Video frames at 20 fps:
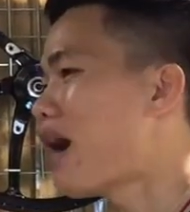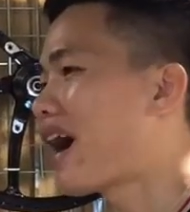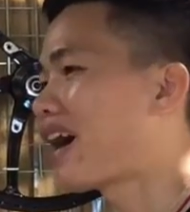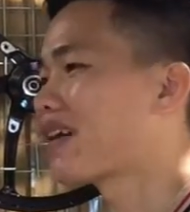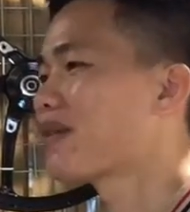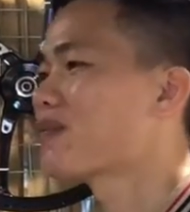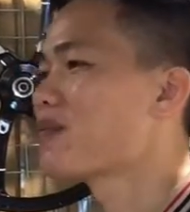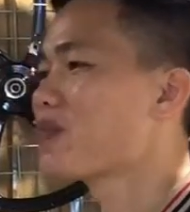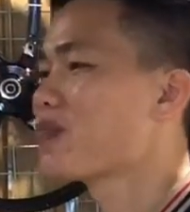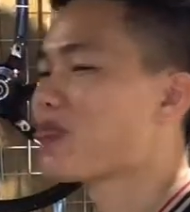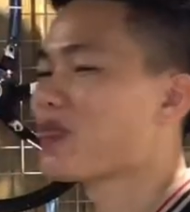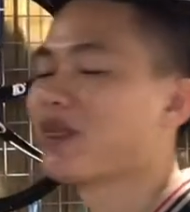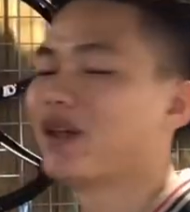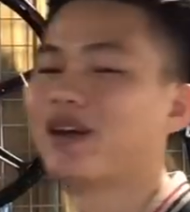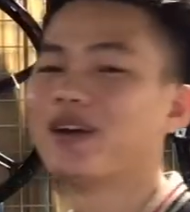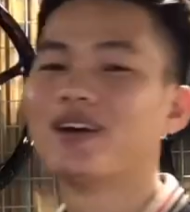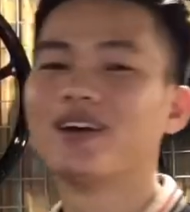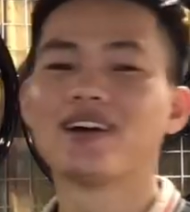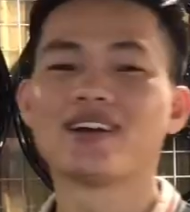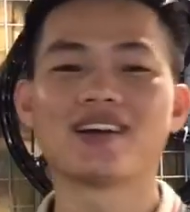bạc
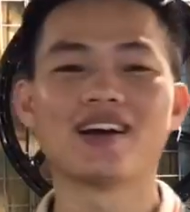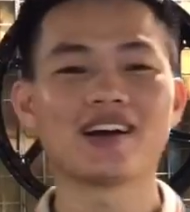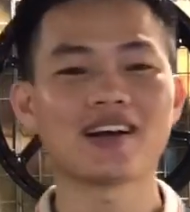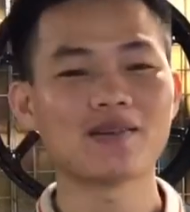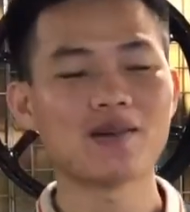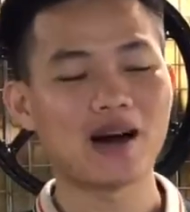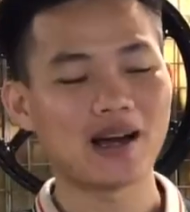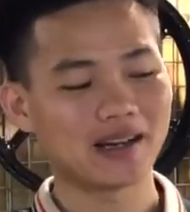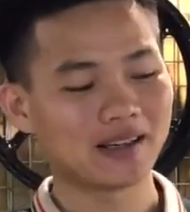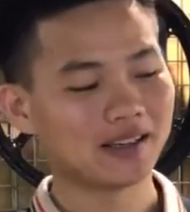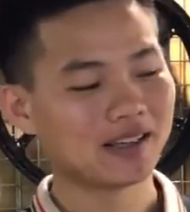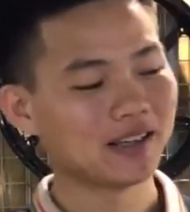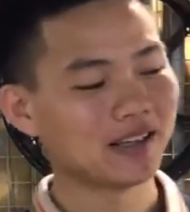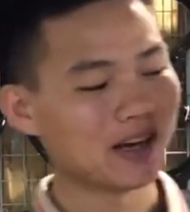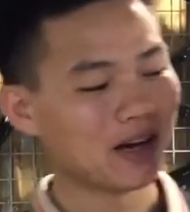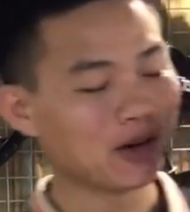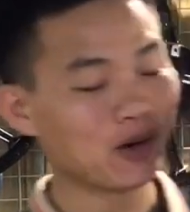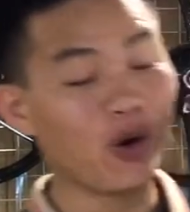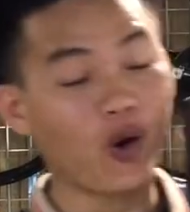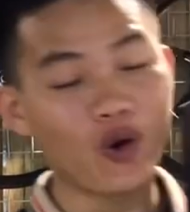đây các bạn
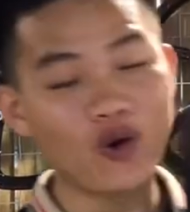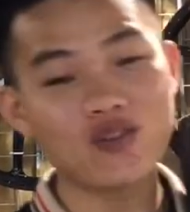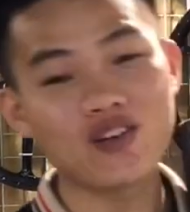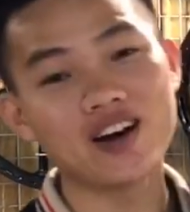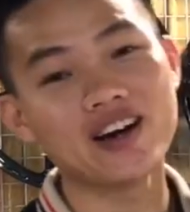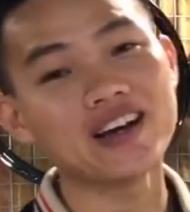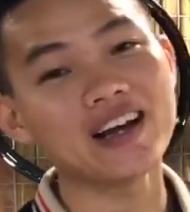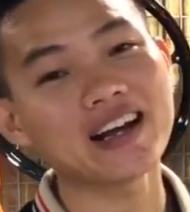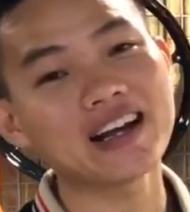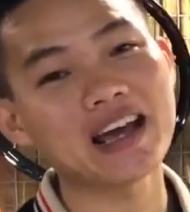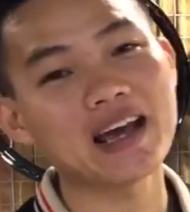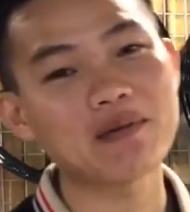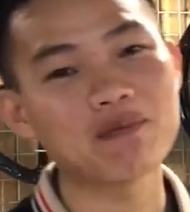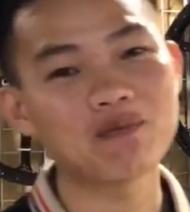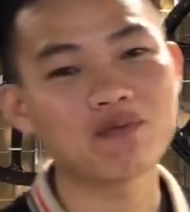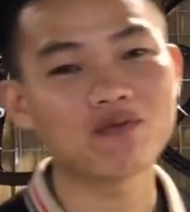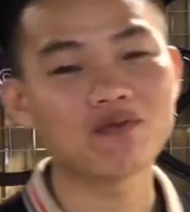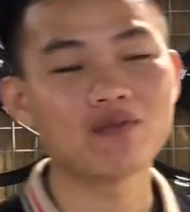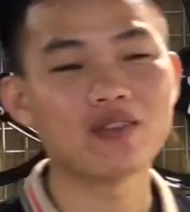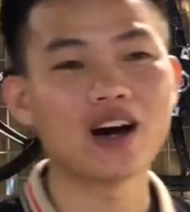thì à, đối với anh
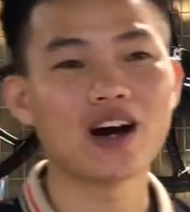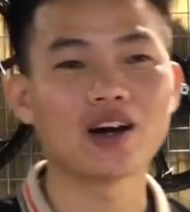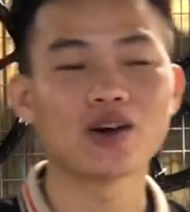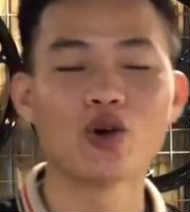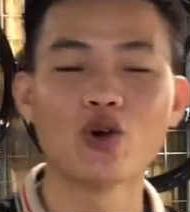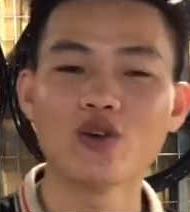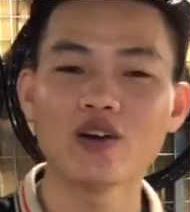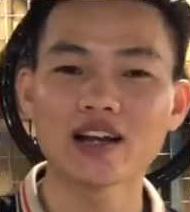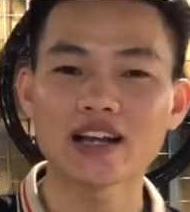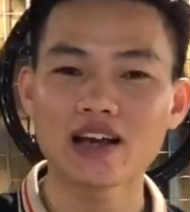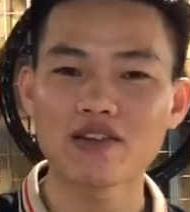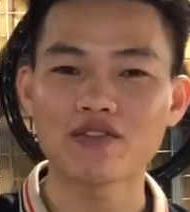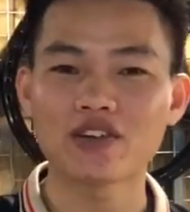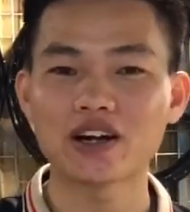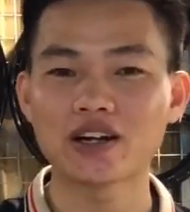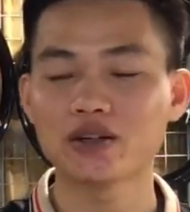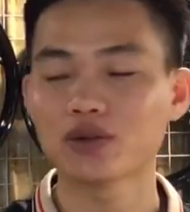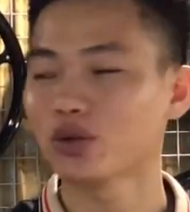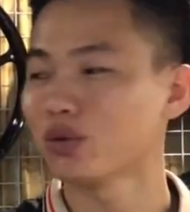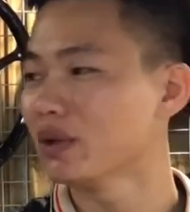em mà đối với anh em
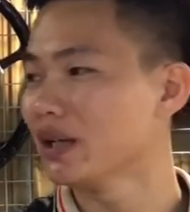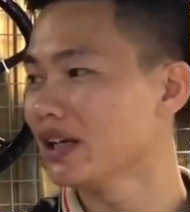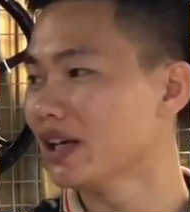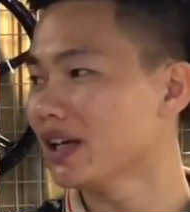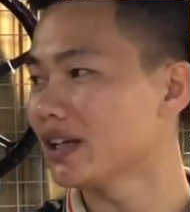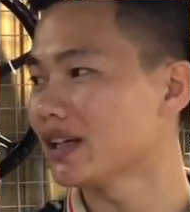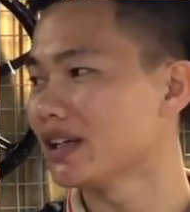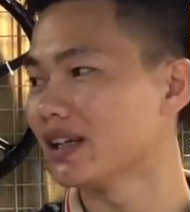fan YouTube ấy,